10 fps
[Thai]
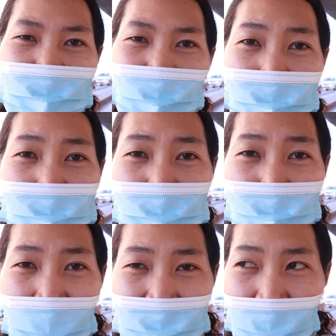จะน้อยกว่า
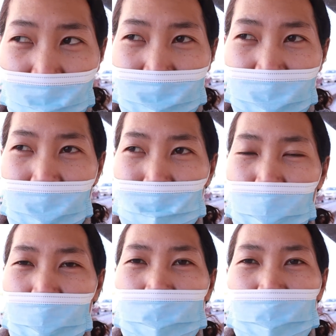ชาวบ้านเขานะคะ เพ
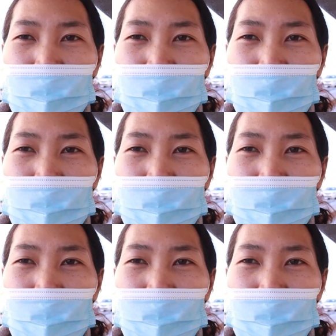ราะ